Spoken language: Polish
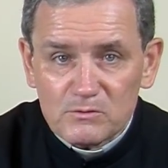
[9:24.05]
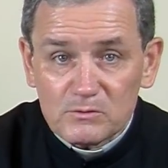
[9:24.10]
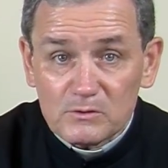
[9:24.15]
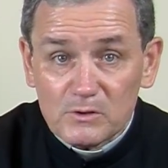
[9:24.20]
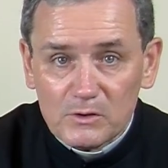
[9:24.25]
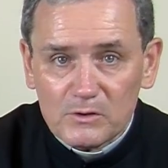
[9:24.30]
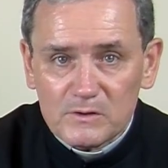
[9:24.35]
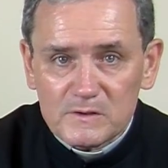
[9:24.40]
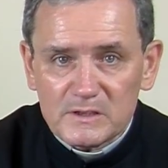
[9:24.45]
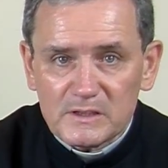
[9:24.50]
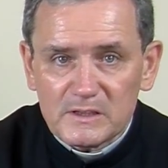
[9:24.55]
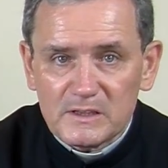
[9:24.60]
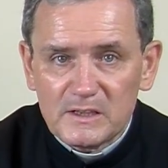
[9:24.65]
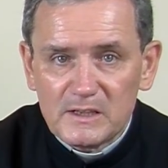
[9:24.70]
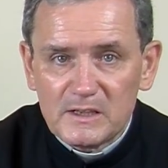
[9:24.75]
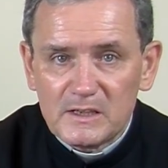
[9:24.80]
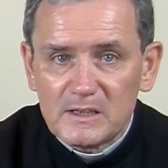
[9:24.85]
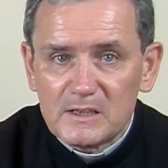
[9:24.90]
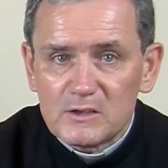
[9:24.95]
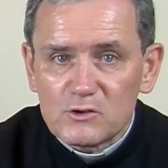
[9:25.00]
Drodzy,
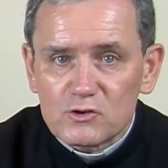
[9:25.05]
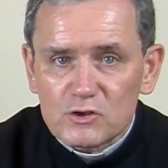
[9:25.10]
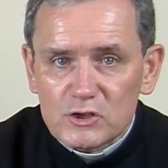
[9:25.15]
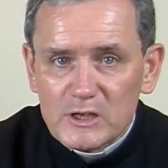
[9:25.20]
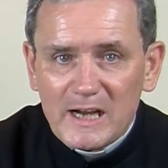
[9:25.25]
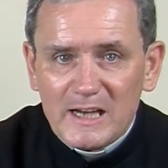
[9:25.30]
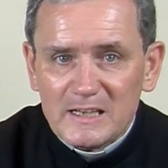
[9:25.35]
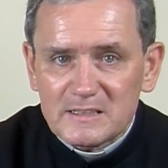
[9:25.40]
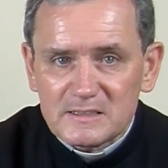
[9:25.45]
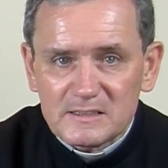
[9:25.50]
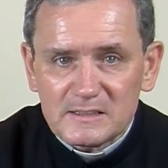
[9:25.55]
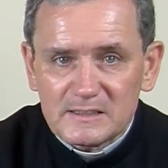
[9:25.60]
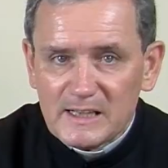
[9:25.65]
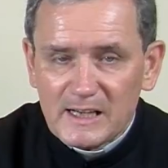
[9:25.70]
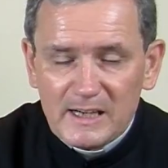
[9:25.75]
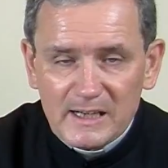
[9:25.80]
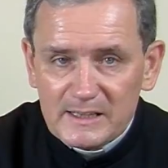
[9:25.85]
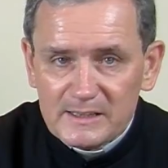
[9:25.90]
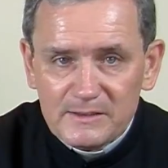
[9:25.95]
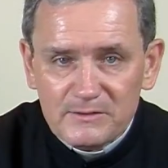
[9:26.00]
czas na
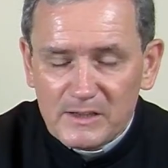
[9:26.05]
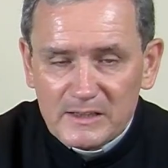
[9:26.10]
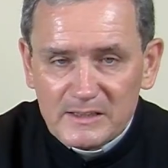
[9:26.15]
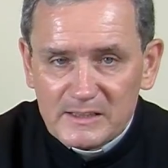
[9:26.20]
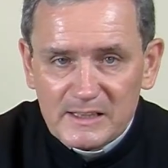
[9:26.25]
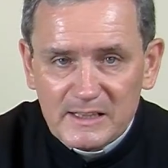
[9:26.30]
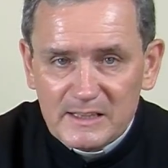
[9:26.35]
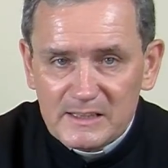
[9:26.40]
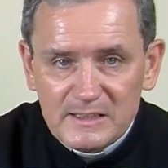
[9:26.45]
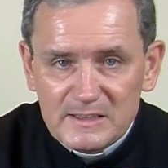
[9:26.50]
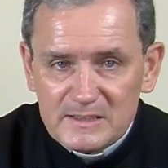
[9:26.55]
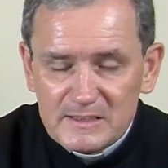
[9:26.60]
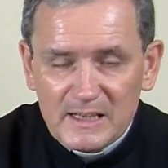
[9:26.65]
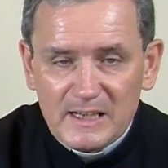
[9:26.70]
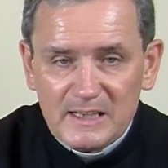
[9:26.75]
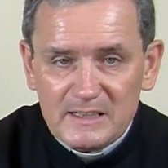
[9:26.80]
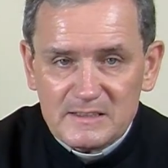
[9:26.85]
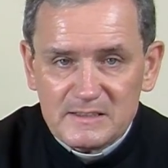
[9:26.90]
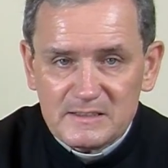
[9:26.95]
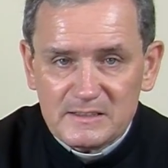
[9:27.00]

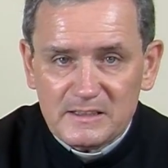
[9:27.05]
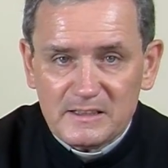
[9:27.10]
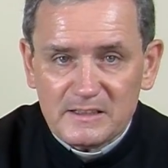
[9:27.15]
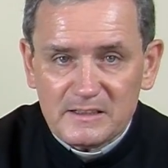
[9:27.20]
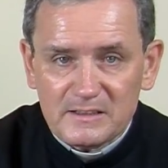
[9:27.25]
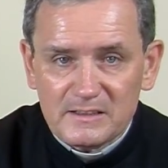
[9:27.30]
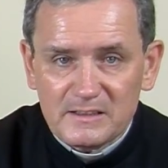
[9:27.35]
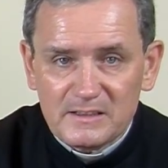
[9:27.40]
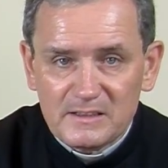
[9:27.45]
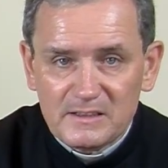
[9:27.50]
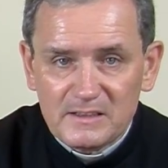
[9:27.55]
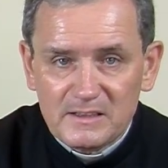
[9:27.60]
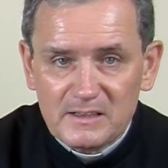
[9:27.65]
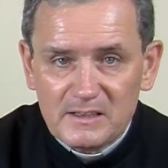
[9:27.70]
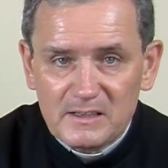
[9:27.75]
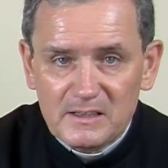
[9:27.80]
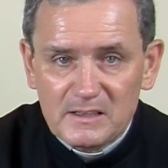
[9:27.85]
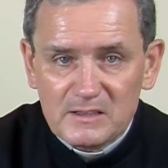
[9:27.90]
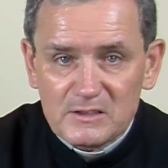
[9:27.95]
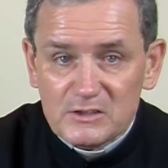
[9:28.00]
ewangelizację.
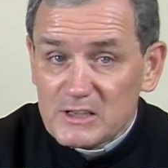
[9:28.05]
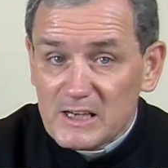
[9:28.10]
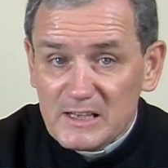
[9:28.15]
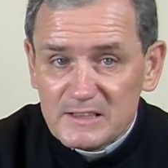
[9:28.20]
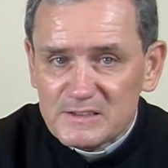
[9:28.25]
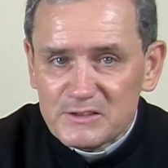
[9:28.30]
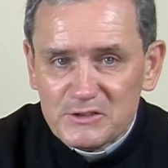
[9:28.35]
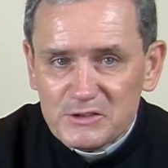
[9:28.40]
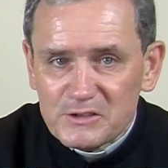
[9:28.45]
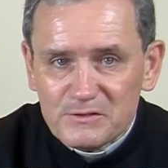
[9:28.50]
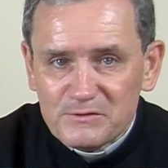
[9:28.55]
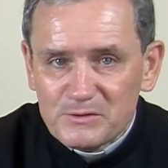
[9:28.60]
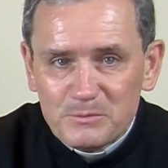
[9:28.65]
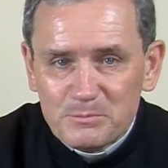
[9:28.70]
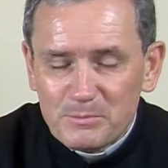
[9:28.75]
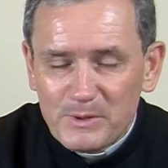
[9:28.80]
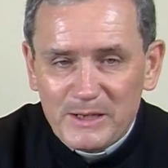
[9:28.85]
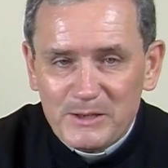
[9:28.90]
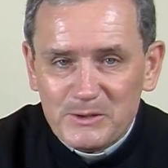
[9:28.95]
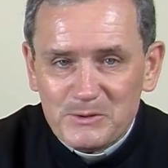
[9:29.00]
Czas się
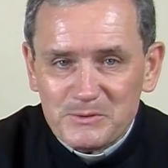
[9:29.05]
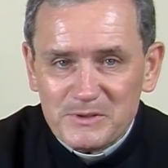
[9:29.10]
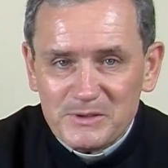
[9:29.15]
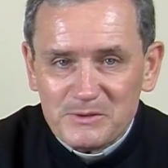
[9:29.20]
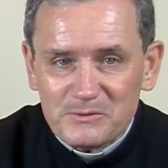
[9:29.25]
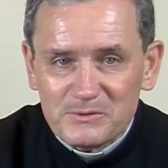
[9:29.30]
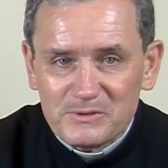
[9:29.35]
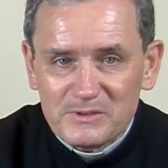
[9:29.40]
wypełnił.